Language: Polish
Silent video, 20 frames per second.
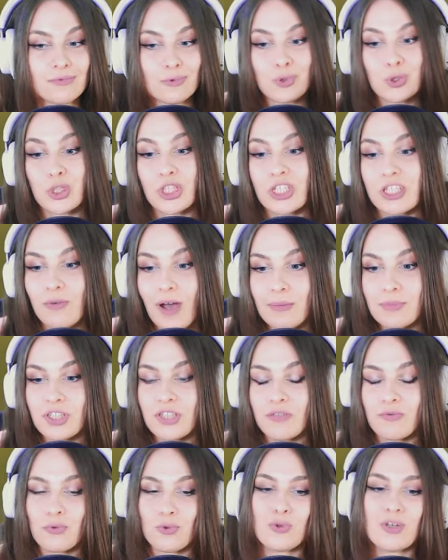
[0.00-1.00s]
uczyłam
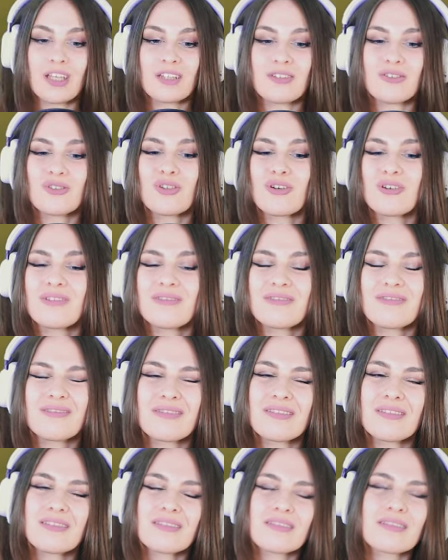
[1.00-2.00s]
się i w ogóle, to to
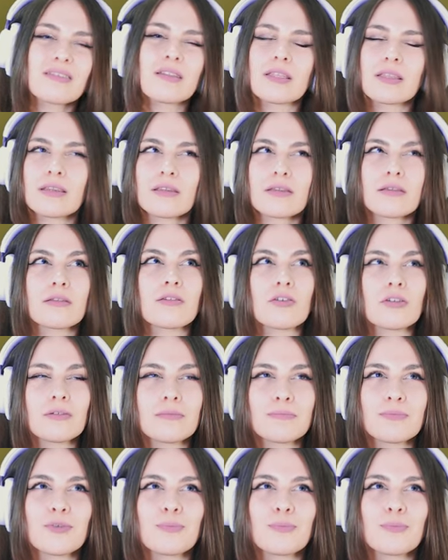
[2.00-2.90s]
to, to,